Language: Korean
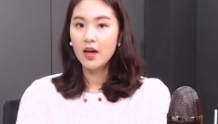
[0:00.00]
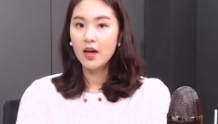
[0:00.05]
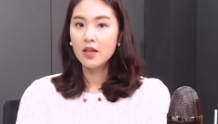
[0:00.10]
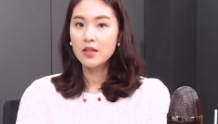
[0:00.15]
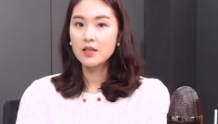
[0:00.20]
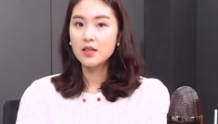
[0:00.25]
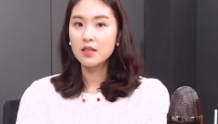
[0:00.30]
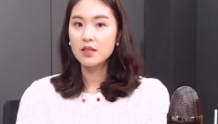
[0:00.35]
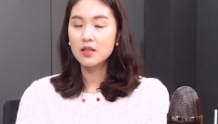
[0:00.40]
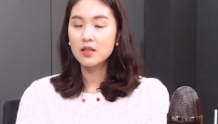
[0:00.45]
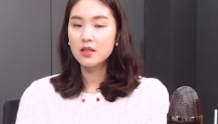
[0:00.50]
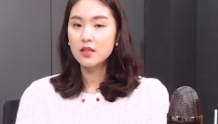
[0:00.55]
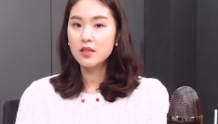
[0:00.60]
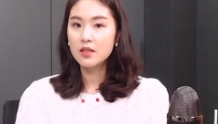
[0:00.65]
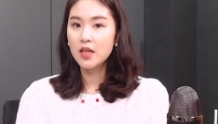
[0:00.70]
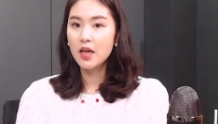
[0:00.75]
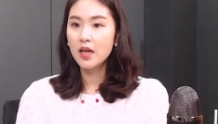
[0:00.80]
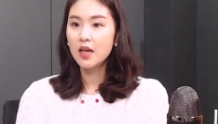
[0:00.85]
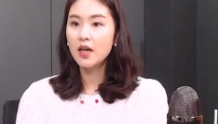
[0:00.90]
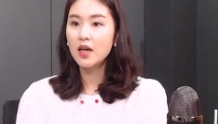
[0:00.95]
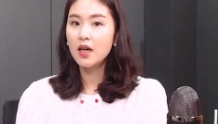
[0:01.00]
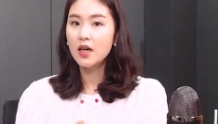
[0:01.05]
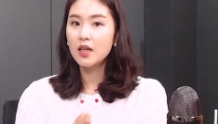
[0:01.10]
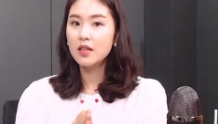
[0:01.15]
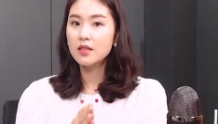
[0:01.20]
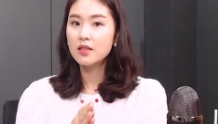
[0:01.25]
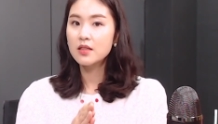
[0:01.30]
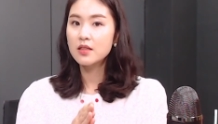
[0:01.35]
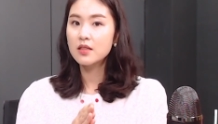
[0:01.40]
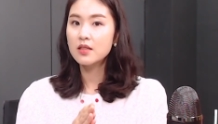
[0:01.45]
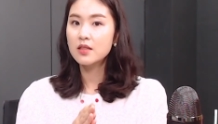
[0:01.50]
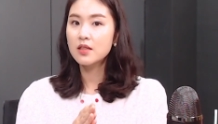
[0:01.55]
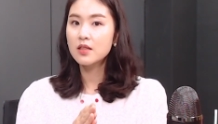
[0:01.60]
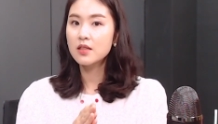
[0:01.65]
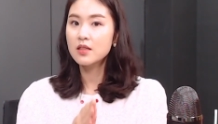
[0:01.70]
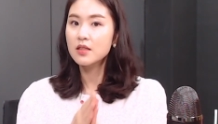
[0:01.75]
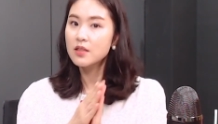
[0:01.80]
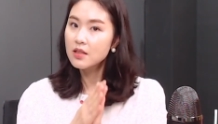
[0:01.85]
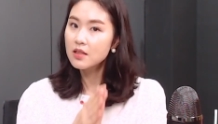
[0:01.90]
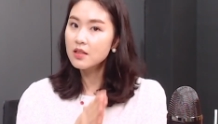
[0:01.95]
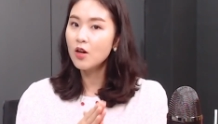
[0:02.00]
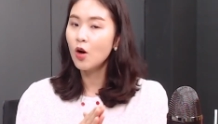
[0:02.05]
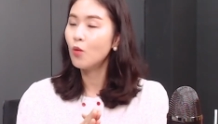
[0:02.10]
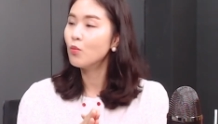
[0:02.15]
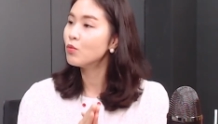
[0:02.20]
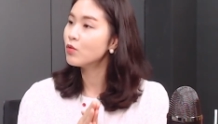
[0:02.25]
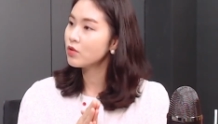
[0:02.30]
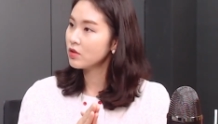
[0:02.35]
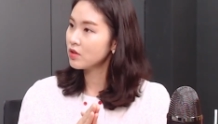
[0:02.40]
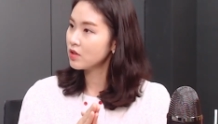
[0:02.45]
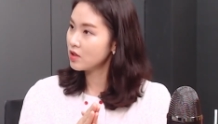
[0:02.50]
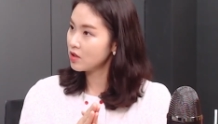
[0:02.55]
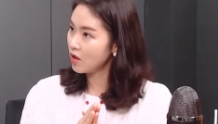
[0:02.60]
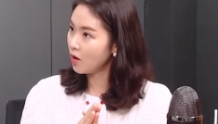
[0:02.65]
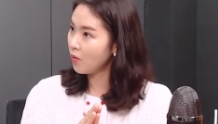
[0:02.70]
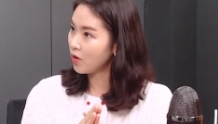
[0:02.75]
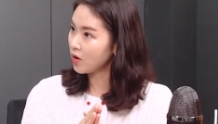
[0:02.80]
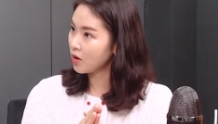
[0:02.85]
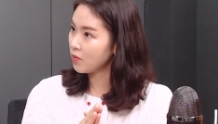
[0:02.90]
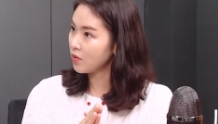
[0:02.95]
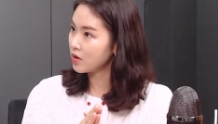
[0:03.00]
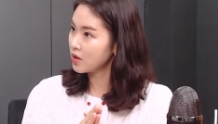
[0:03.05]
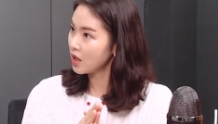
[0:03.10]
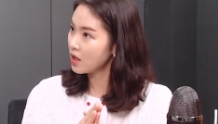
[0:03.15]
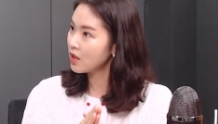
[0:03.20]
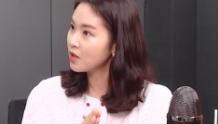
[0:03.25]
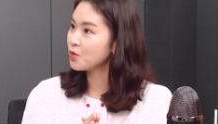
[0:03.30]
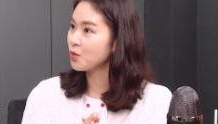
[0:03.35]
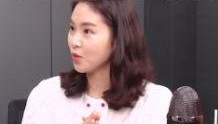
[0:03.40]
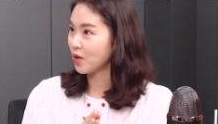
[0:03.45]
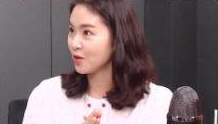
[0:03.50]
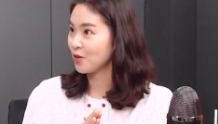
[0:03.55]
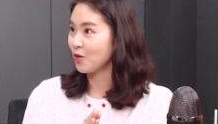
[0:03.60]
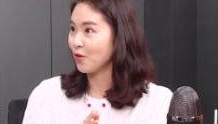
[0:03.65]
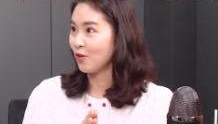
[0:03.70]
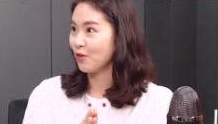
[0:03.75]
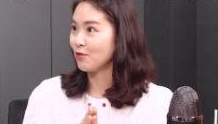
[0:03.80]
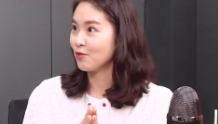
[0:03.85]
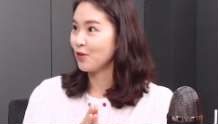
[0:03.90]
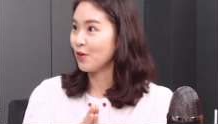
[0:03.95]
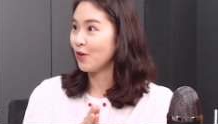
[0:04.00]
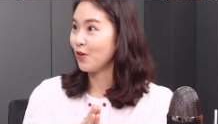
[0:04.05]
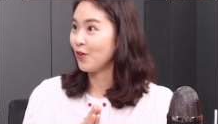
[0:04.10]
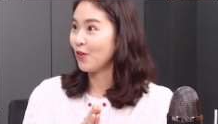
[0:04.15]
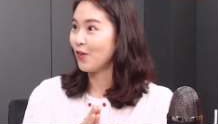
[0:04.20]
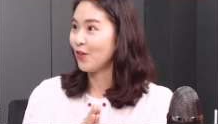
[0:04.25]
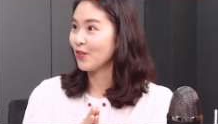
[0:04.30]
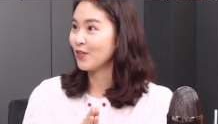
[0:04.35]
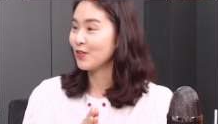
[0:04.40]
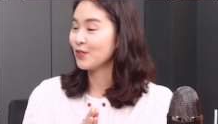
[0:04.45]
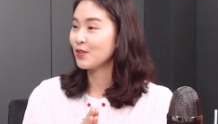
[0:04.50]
이제 제가 쓸 건물을 지어버리면 제일 좋겠더라고요.